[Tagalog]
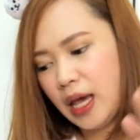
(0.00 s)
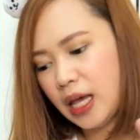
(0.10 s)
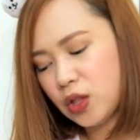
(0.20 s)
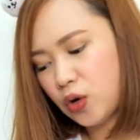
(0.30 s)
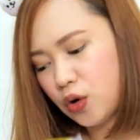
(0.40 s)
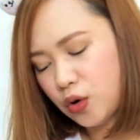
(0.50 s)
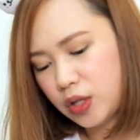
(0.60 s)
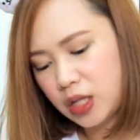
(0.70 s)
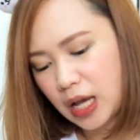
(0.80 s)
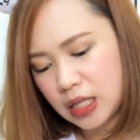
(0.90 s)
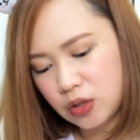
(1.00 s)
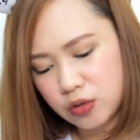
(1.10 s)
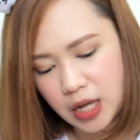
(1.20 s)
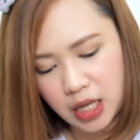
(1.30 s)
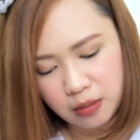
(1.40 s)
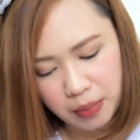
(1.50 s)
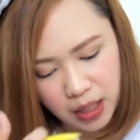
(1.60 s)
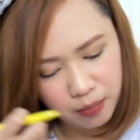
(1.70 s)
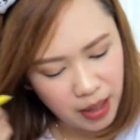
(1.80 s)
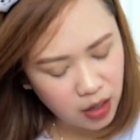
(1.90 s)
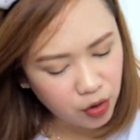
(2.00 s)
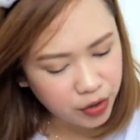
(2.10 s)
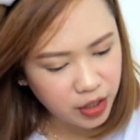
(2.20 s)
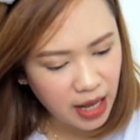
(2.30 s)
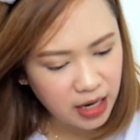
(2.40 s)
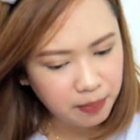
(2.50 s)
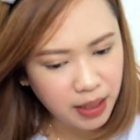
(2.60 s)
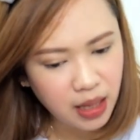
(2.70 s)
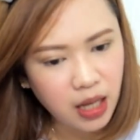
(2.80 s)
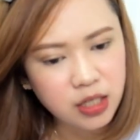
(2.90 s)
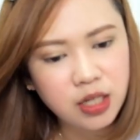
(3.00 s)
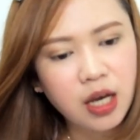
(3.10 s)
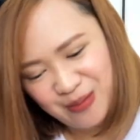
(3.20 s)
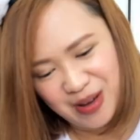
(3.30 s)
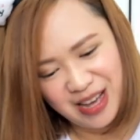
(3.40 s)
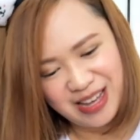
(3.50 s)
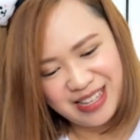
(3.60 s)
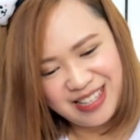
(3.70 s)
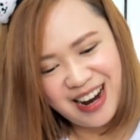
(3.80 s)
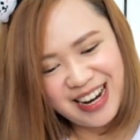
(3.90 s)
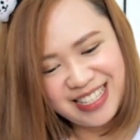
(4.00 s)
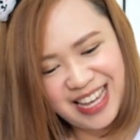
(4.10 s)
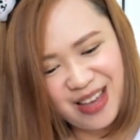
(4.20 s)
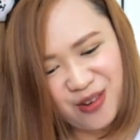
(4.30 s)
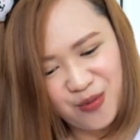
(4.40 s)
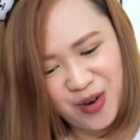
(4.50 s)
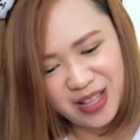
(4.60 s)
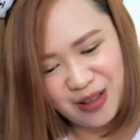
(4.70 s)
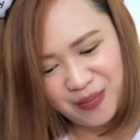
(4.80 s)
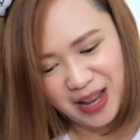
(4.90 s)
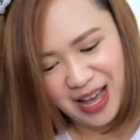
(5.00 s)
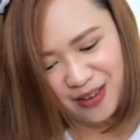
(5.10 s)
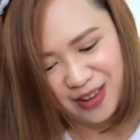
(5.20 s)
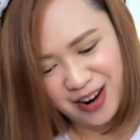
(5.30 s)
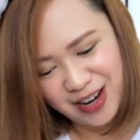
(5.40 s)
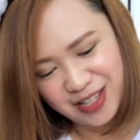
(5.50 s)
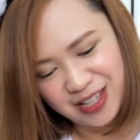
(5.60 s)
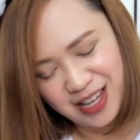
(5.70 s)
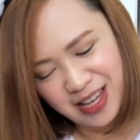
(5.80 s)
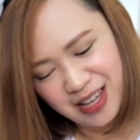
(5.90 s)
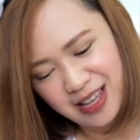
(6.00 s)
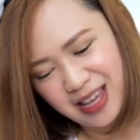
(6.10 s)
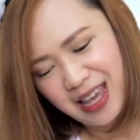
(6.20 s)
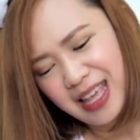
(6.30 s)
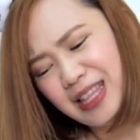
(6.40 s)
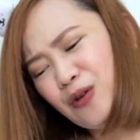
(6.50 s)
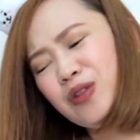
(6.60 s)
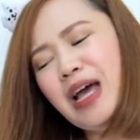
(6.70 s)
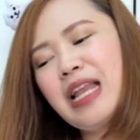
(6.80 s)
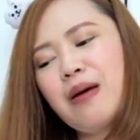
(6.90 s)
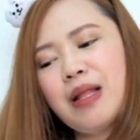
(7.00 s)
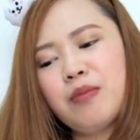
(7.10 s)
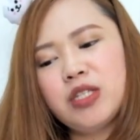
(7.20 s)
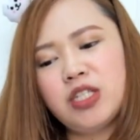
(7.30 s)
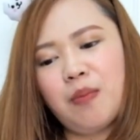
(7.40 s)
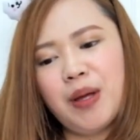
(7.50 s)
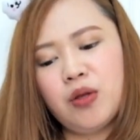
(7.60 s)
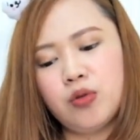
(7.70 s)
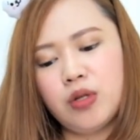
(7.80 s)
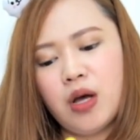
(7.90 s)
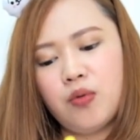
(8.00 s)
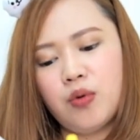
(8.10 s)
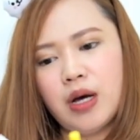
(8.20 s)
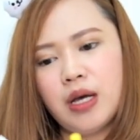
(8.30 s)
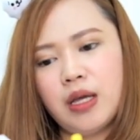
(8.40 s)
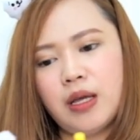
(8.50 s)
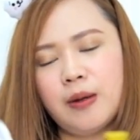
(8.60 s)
Ito, hindi ata to sign pen. Parang ordinary pen lang siya. Diba? Si RJ, kumuha din pala ako ng RJ. Hindi ko naalala kasi sa Japan ko to nakuha eh.